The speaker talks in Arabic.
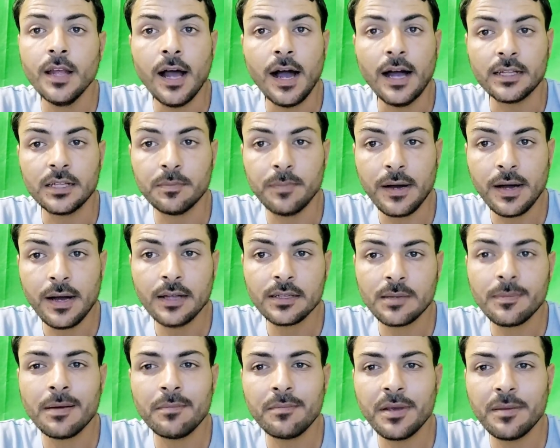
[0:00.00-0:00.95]
هتطبعها
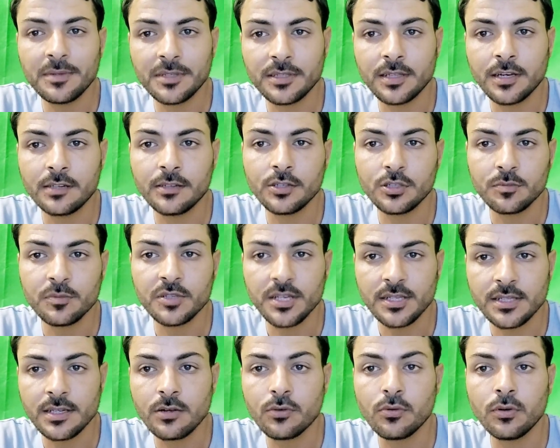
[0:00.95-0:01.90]
طبعا 100 ما تتخضش مش
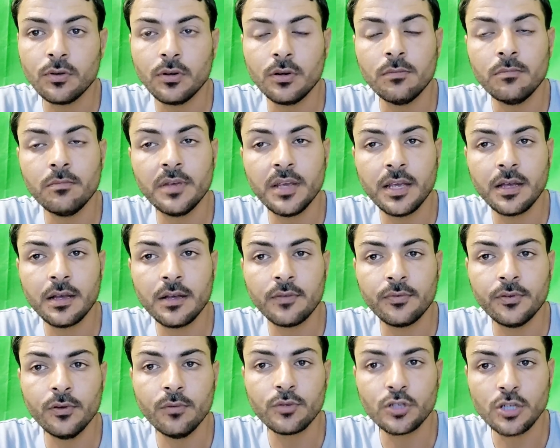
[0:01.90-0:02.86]
اسئله كلهم 100
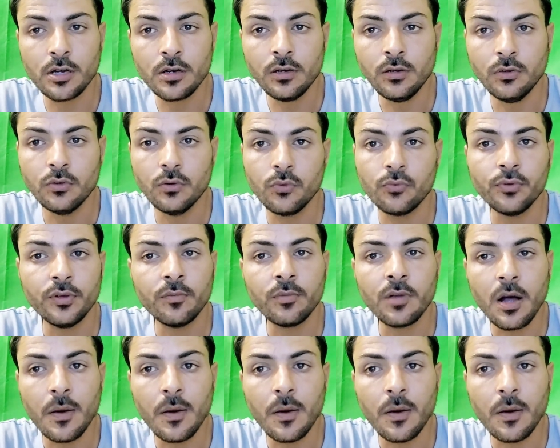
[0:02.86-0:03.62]
فيهم شرح وفيهم